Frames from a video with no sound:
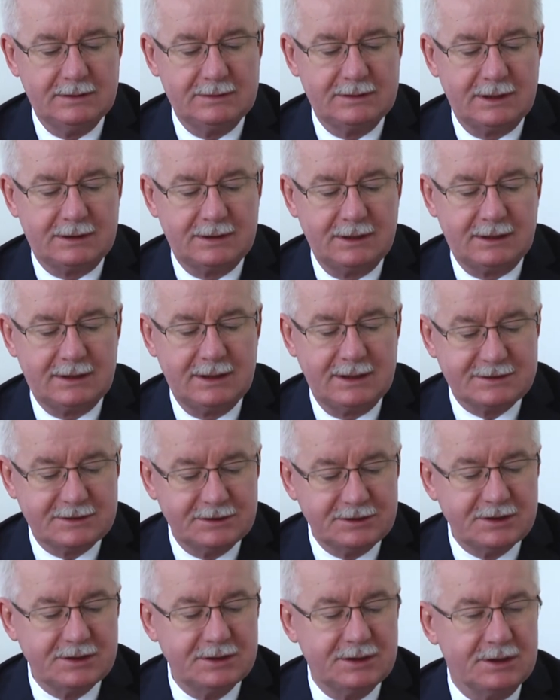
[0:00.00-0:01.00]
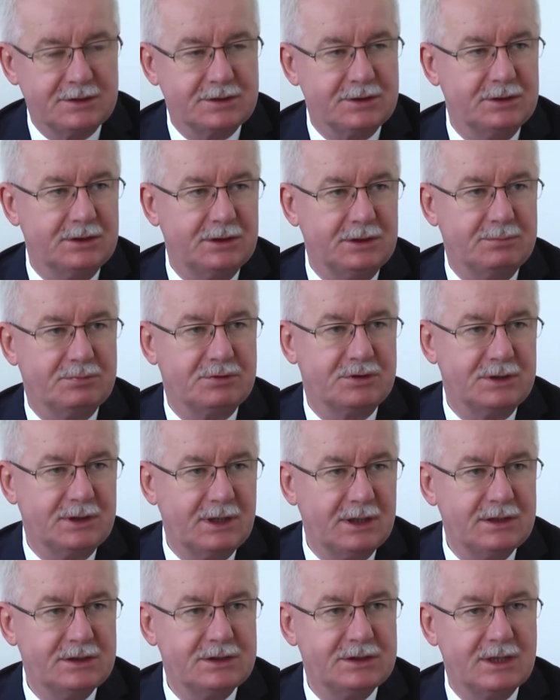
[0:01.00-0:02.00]
takie klasyczne, czyli
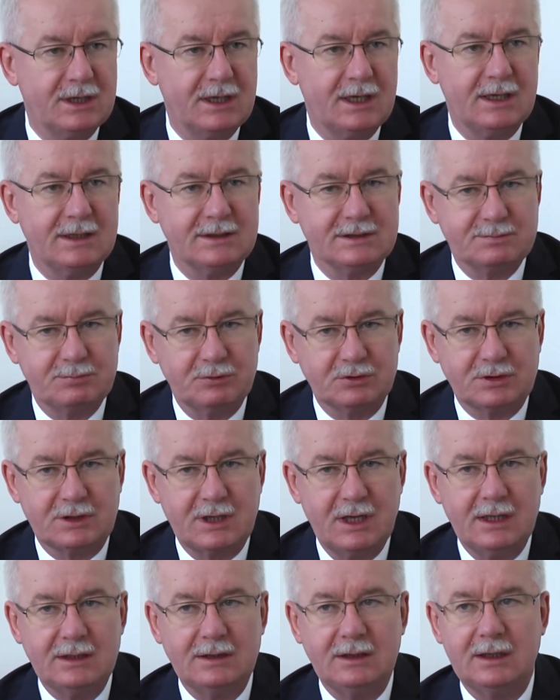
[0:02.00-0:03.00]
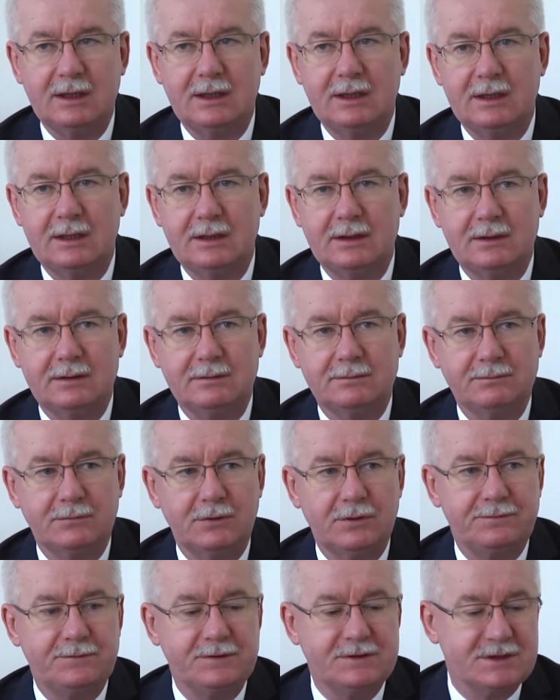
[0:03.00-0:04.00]
przyjęcia, spotkania,
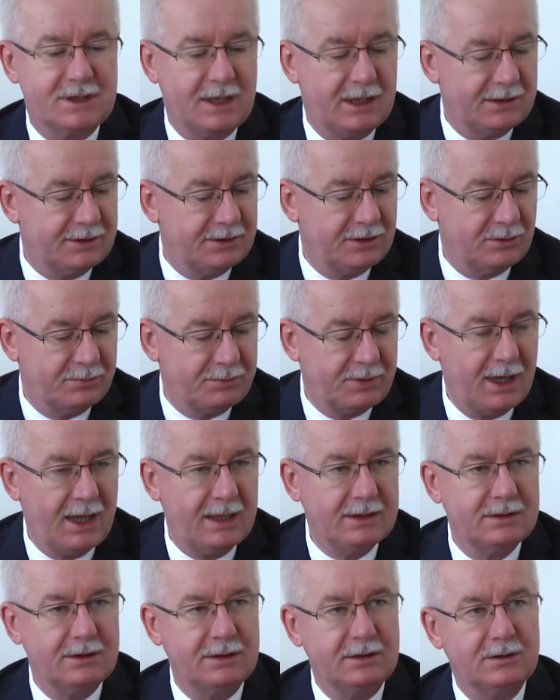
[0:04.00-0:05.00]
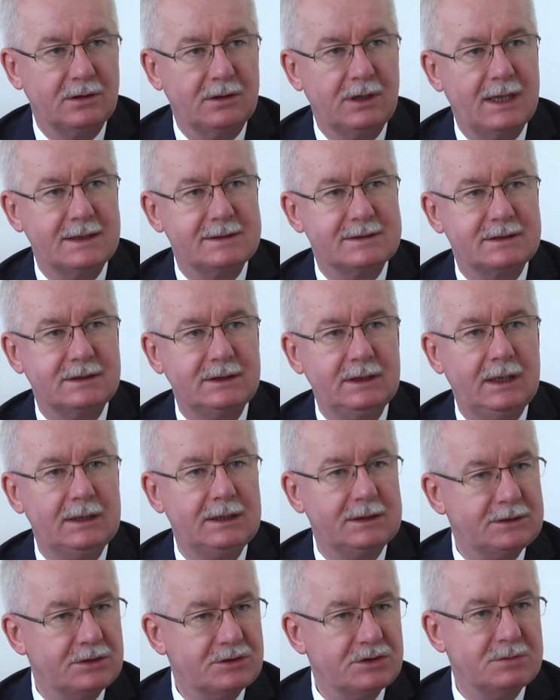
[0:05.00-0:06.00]
oficjalne obiady i kolacje,
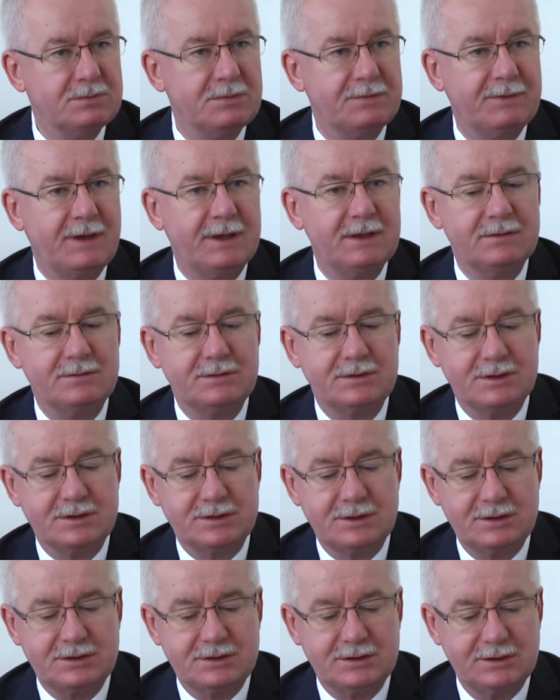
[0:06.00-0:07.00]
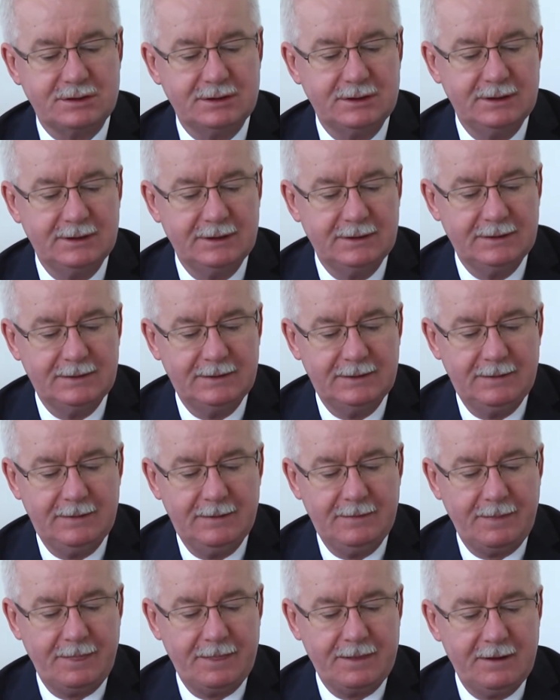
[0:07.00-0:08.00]
ale też odbywają się rzeczy
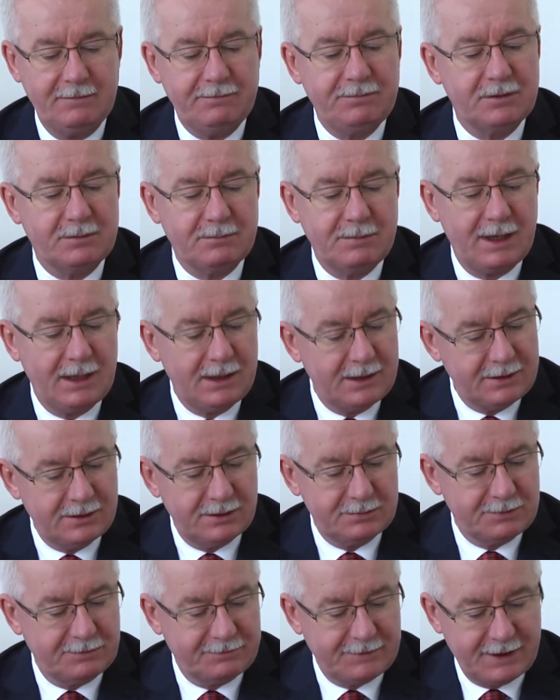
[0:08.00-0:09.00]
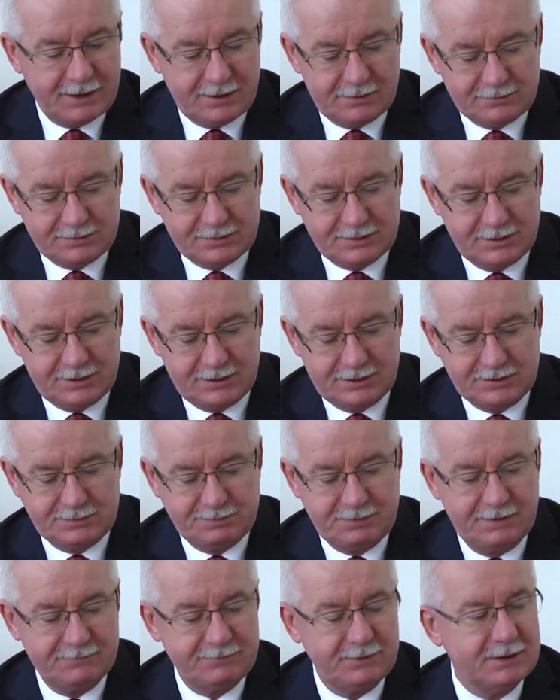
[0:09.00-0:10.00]
nieformalne, odbywają się
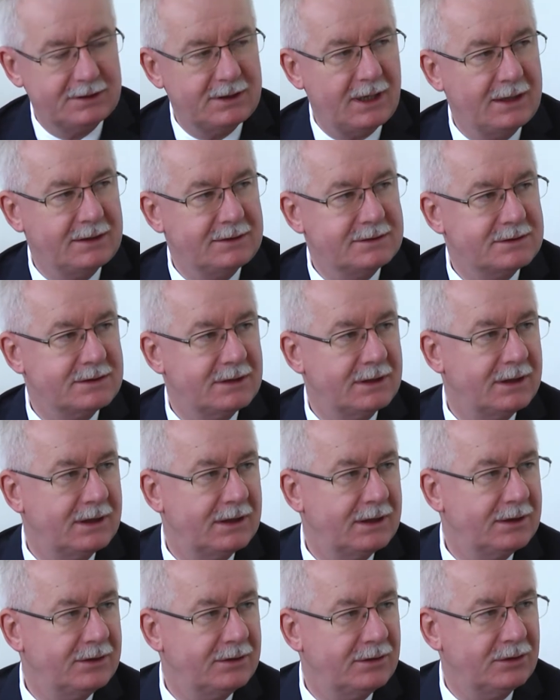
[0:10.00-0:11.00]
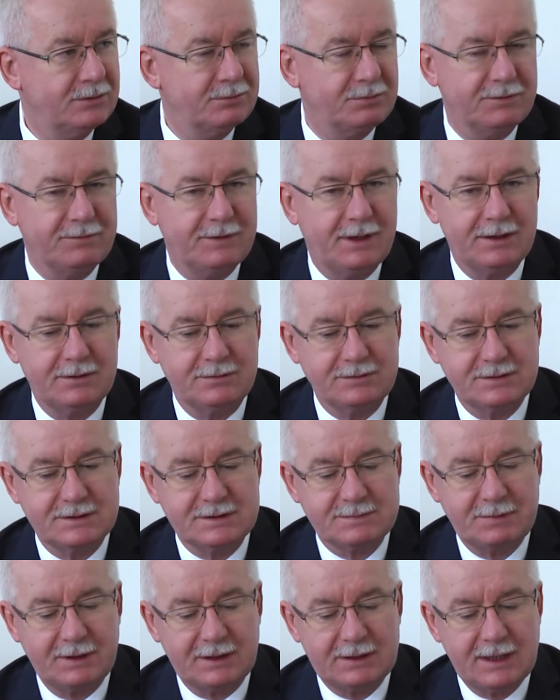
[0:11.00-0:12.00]
śpiewy i tańce, odbywają się
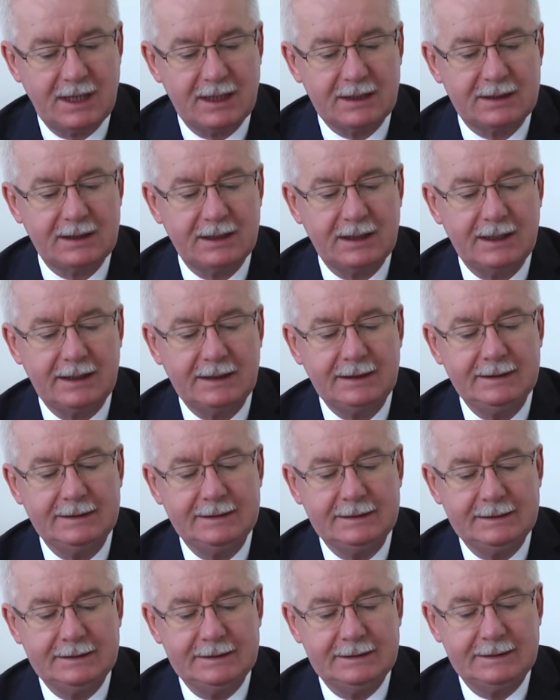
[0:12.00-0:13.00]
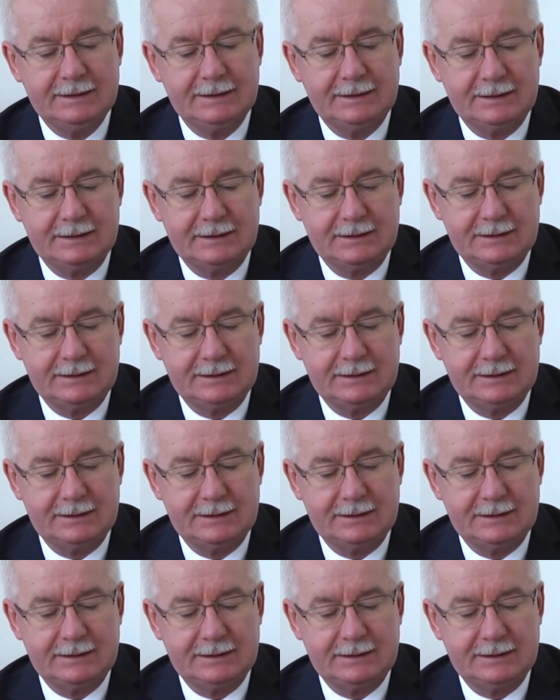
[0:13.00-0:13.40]
spektakle. E,